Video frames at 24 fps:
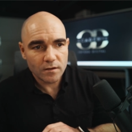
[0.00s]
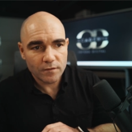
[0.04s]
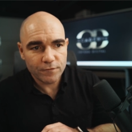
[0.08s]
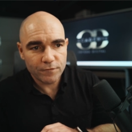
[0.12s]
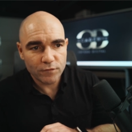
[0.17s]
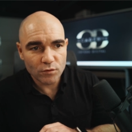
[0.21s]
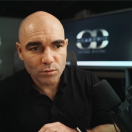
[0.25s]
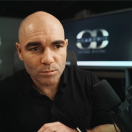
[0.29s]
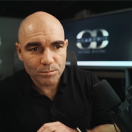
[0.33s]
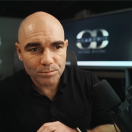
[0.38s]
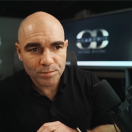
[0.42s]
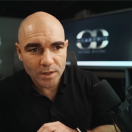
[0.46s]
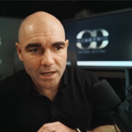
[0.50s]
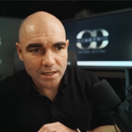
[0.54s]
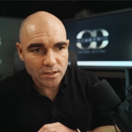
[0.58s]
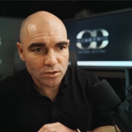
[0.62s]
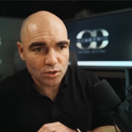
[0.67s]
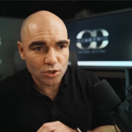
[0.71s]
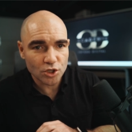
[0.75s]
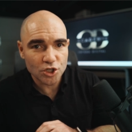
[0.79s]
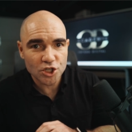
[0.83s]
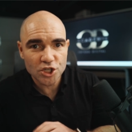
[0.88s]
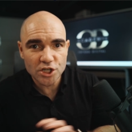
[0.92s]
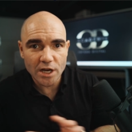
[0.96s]
faut
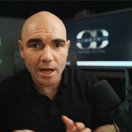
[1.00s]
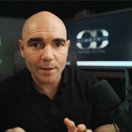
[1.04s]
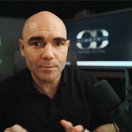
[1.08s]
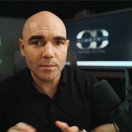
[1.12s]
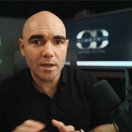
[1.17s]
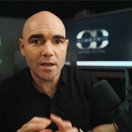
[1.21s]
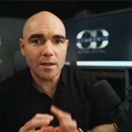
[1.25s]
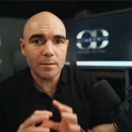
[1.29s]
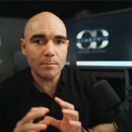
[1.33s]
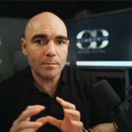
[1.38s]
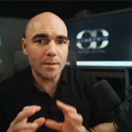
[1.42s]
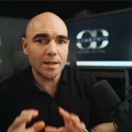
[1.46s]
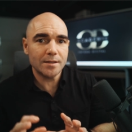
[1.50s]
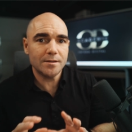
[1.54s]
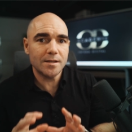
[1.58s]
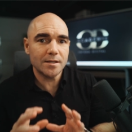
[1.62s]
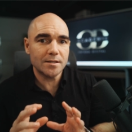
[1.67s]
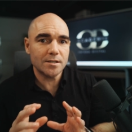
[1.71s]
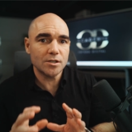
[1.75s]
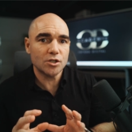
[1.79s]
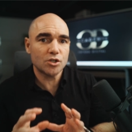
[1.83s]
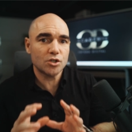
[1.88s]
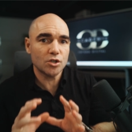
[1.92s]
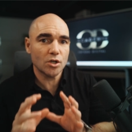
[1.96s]
presque jamais mettre
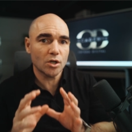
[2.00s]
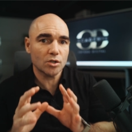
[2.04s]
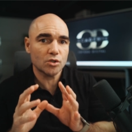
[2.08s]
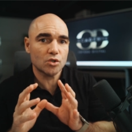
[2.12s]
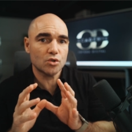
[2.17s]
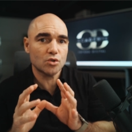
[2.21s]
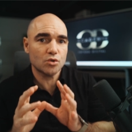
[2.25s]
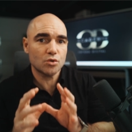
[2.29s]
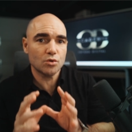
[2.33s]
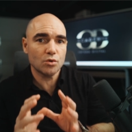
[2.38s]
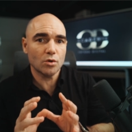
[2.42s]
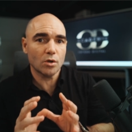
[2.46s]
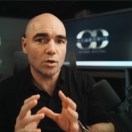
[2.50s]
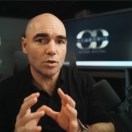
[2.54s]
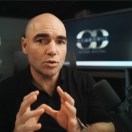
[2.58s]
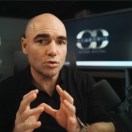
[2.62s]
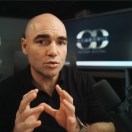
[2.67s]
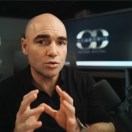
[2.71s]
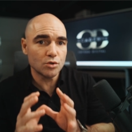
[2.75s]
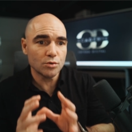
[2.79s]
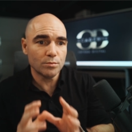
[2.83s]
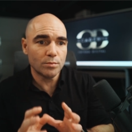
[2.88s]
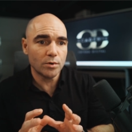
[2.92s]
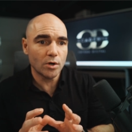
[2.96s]
des t-shirts sur
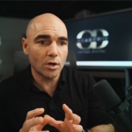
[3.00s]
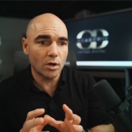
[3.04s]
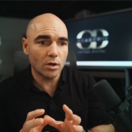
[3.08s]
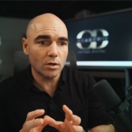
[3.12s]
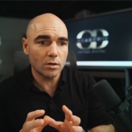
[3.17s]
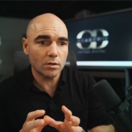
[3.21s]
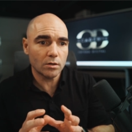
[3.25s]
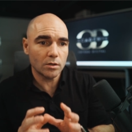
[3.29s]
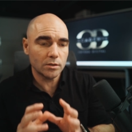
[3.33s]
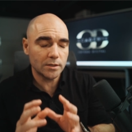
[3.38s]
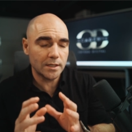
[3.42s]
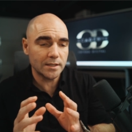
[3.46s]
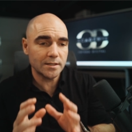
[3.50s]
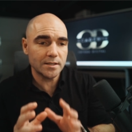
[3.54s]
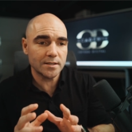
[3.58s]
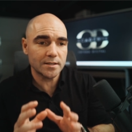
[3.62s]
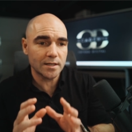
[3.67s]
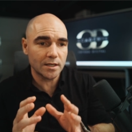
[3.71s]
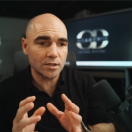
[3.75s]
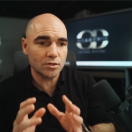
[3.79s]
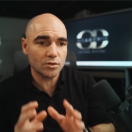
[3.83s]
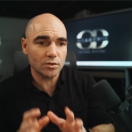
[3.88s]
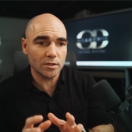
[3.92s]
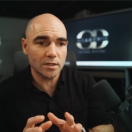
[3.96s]
du blanc, des
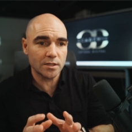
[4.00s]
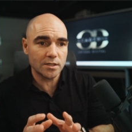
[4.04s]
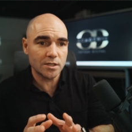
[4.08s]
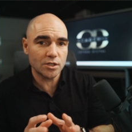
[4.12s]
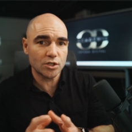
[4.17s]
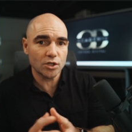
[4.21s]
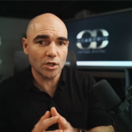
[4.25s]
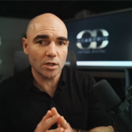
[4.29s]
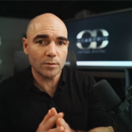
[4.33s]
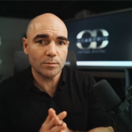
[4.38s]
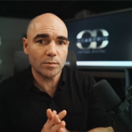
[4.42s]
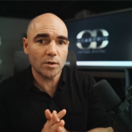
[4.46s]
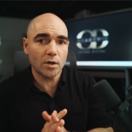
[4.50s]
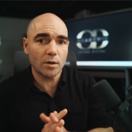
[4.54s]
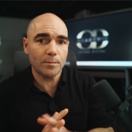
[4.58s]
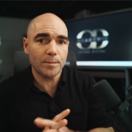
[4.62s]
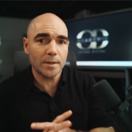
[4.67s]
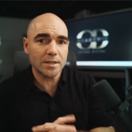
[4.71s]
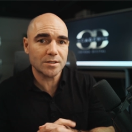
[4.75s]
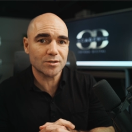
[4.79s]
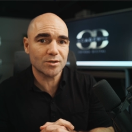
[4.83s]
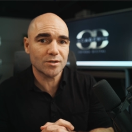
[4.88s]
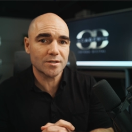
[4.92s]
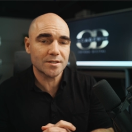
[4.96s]
designs sur des t-shirts blancs
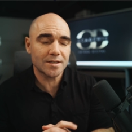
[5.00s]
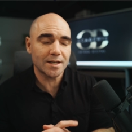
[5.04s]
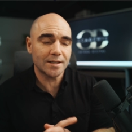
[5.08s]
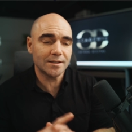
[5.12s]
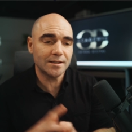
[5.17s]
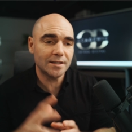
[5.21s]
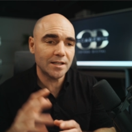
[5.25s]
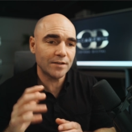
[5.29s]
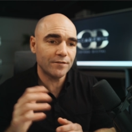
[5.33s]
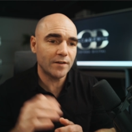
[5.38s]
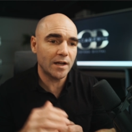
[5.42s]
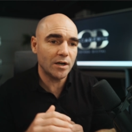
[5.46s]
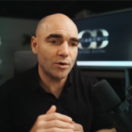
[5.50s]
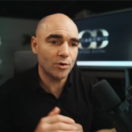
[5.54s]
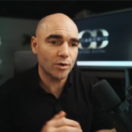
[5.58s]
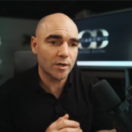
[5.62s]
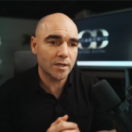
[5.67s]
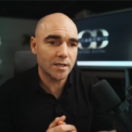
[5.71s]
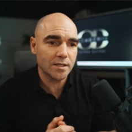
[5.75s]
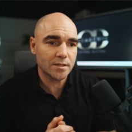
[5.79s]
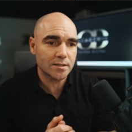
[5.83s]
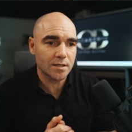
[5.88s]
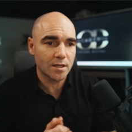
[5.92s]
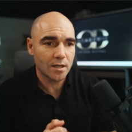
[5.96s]
parce que ça
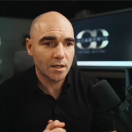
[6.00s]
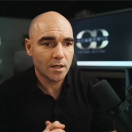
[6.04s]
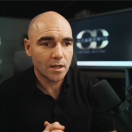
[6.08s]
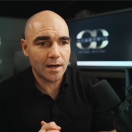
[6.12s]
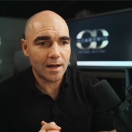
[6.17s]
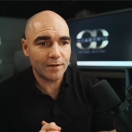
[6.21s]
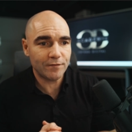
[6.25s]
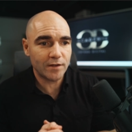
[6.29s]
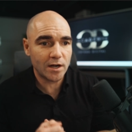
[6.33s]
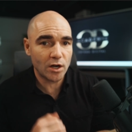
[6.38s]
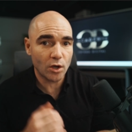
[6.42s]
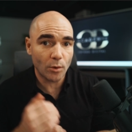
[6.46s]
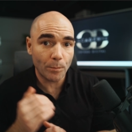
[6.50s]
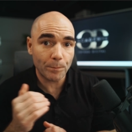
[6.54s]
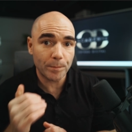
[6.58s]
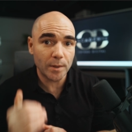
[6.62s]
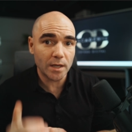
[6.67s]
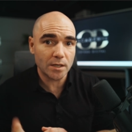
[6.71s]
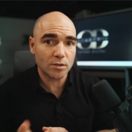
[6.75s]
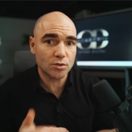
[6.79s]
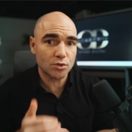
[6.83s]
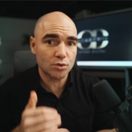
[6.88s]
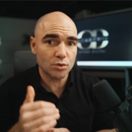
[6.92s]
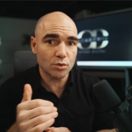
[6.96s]
dévalorise la valeur
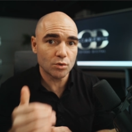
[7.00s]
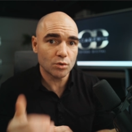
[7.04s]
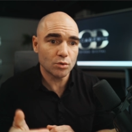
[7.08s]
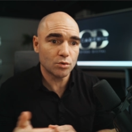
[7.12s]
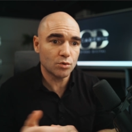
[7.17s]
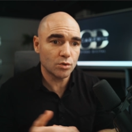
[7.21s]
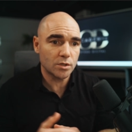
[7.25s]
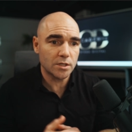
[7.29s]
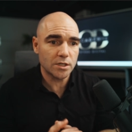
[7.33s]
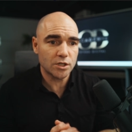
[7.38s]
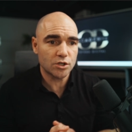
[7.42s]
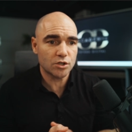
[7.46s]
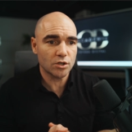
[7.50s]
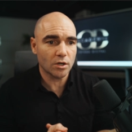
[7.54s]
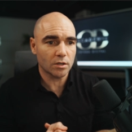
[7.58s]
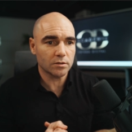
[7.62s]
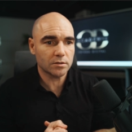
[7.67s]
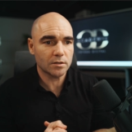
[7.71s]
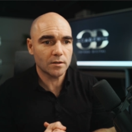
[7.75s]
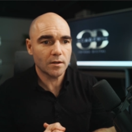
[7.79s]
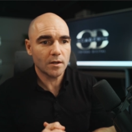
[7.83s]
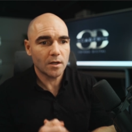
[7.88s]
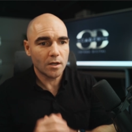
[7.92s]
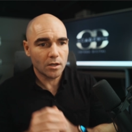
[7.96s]
perçue du t-shirt.